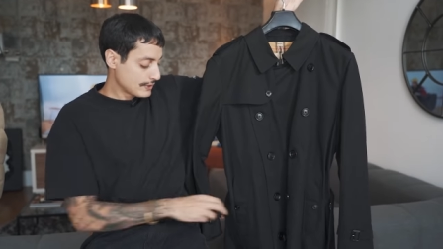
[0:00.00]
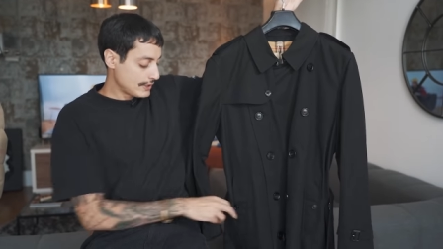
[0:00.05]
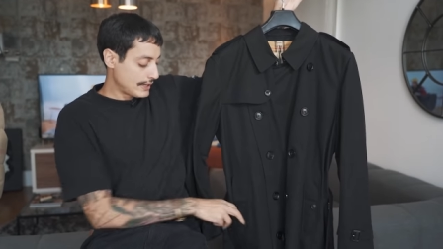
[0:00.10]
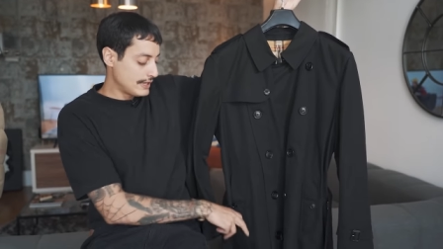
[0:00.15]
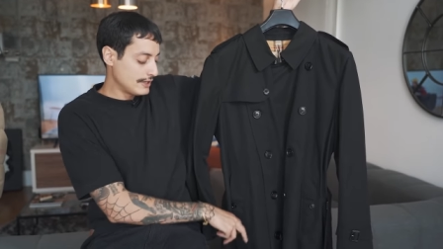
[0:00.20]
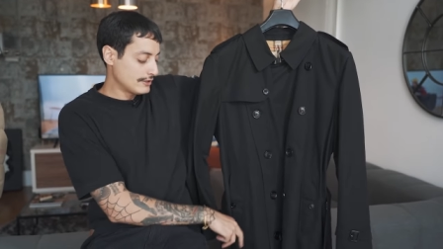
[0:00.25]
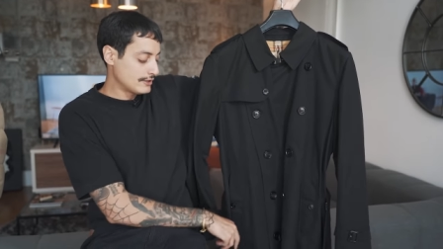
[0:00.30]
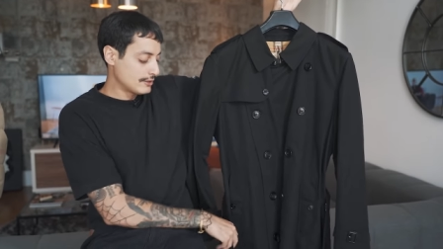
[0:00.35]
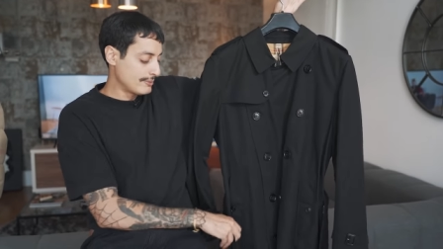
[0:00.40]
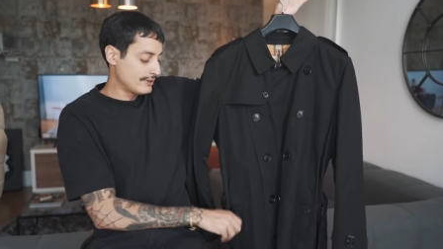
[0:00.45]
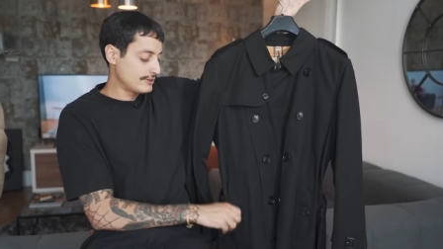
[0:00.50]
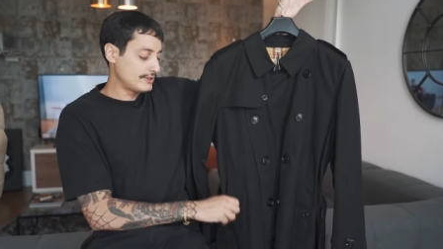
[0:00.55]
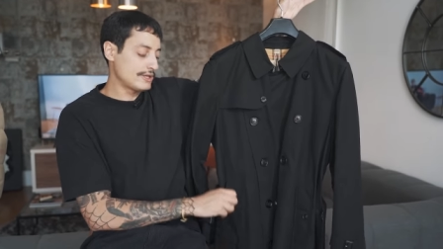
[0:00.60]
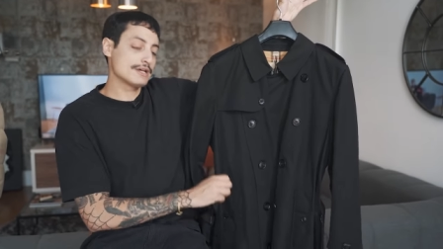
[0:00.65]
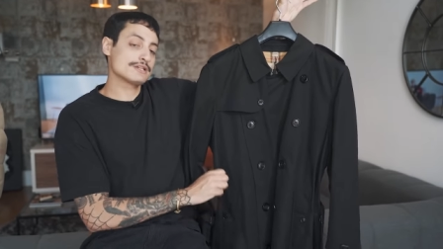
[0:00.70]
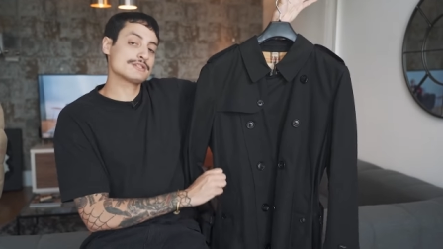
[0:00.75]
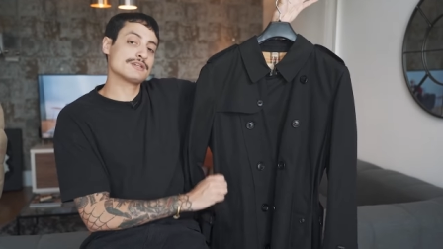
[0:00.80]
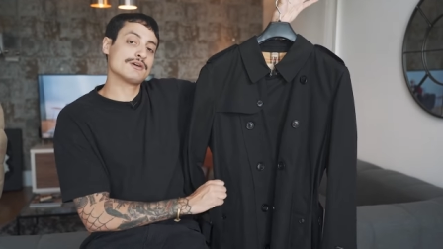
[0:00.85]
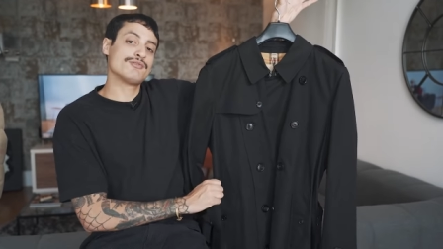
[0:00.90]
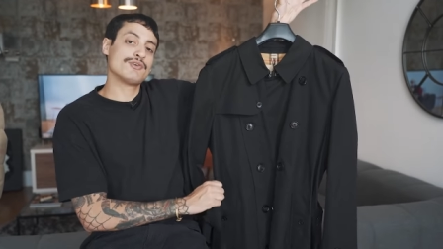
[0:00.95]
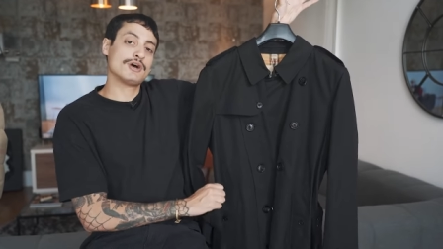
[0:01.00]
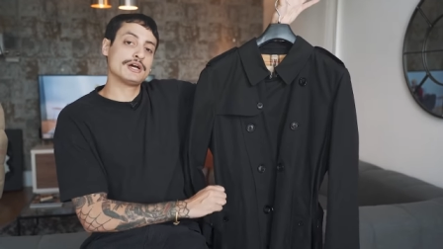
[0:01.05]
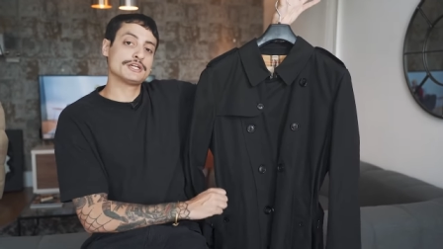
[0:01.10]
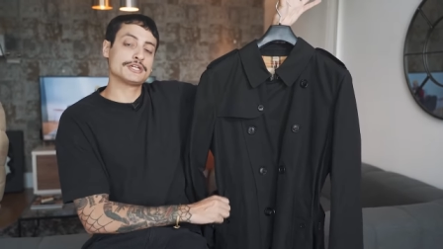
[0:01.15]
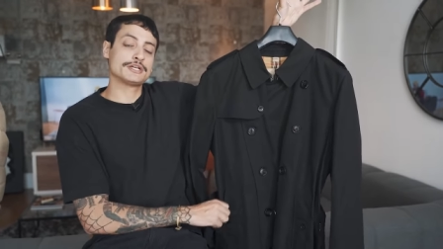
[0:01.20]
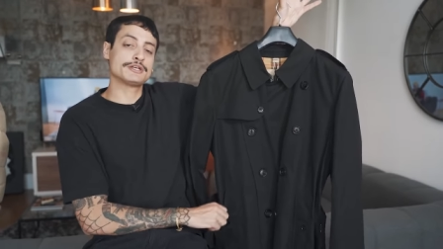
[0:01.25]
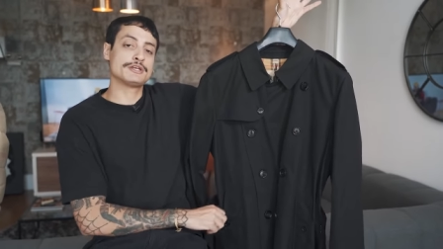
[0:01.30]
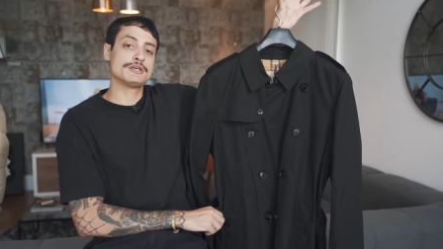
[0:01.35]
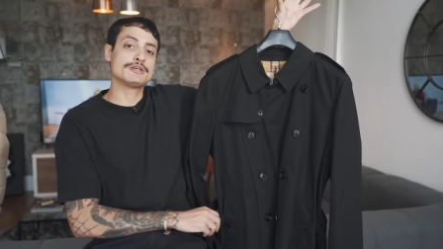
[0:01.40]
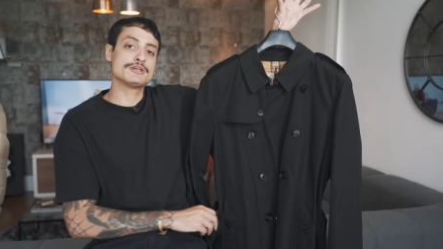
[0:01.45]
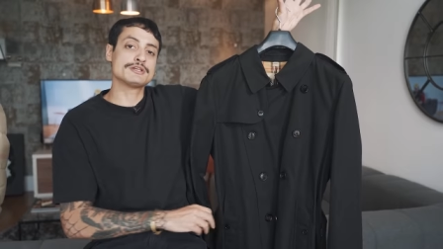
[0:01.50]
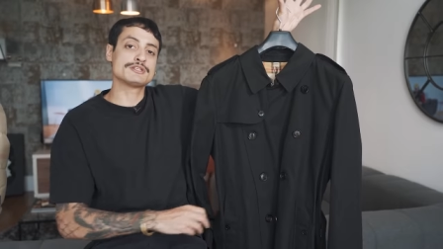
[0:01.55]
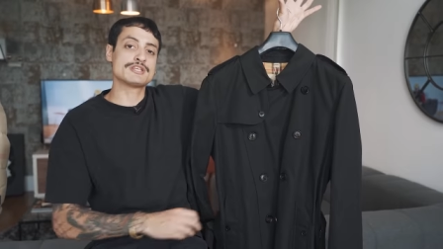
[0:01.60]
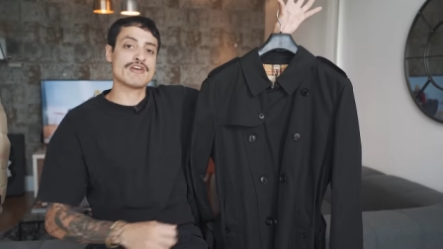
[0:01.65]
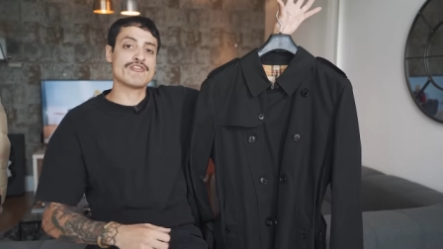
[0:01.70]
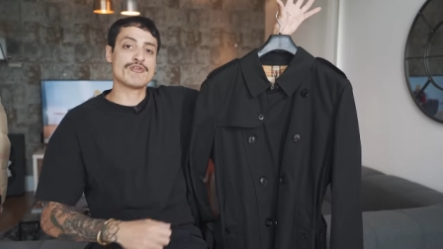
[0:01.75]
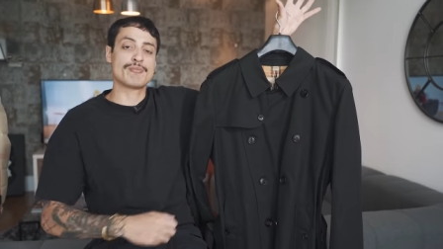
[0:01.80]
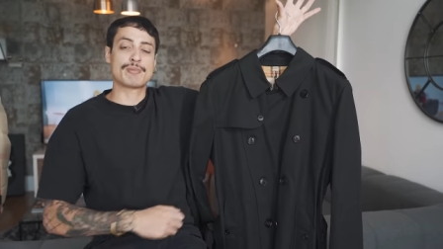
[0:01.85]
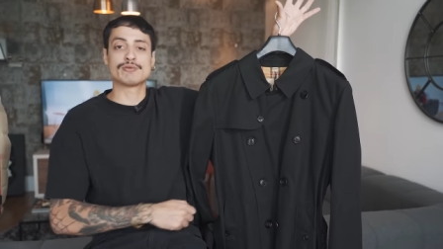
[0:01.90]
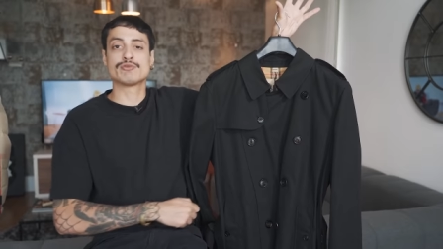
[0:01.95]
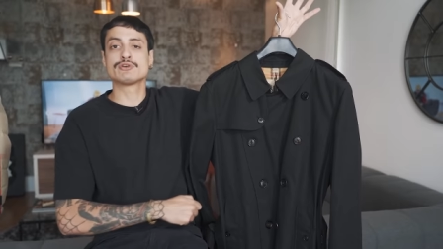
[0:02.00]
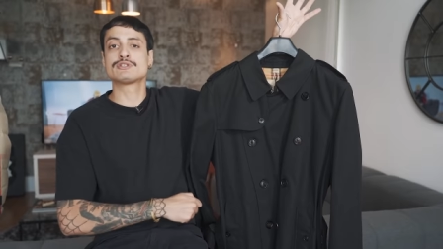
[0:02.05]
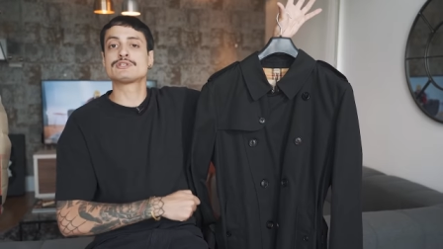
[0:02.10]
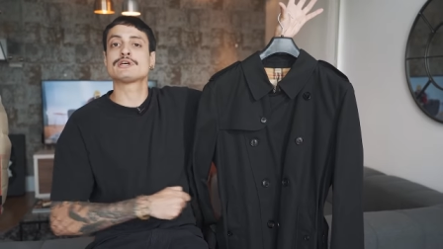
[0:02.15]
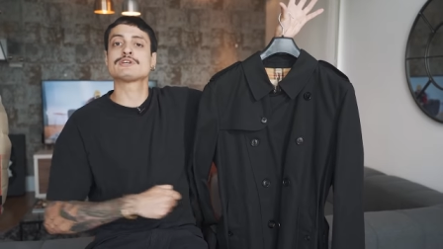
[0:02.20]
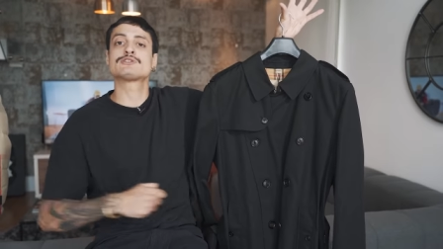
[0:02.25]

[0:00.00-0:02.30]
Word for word: ele também tem essa faixa aqui que serve para você